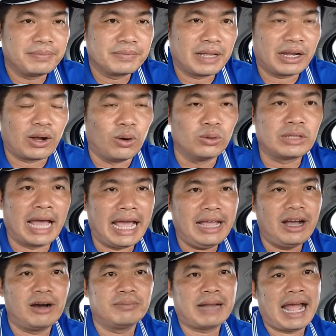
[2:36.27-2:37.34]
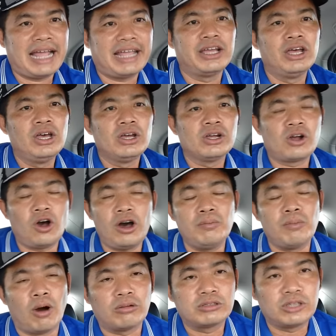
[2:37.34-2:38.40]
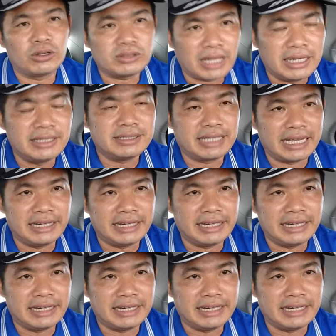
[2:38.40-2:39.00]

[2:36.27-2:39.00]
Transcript: thì cụ thể hôm nay có một số tin